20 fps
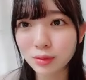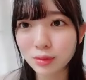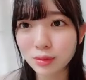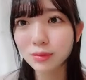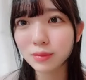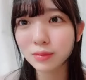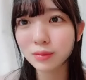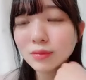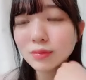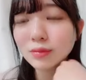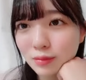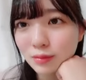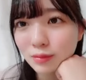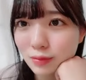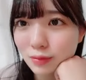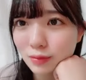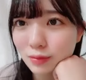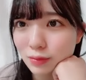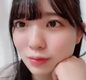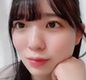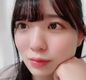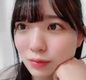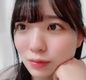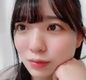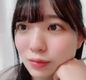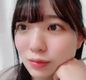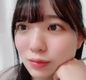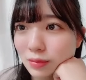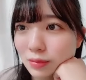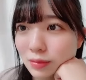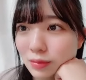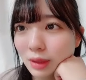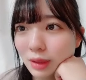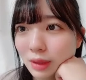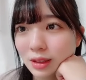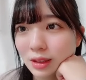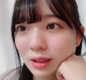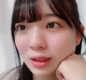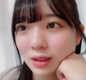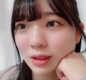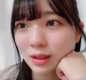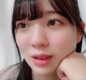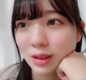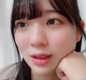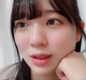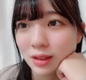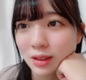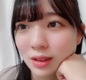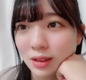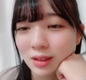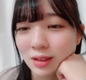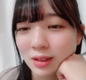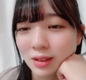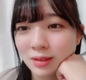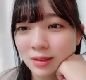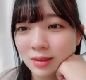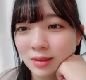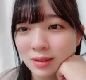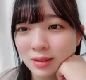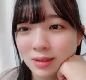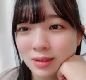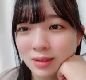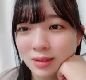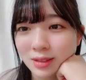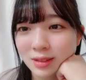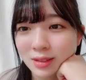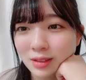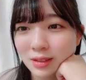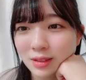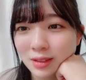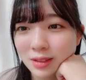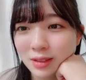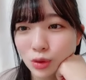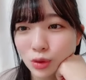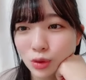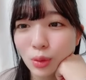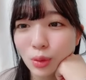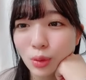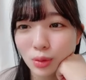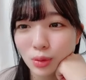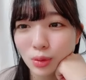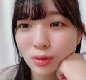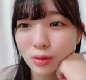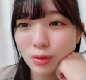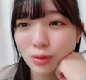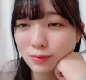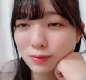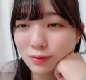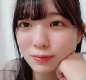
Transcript: おめでとうグッピーさんグッピーさん2歳で向けた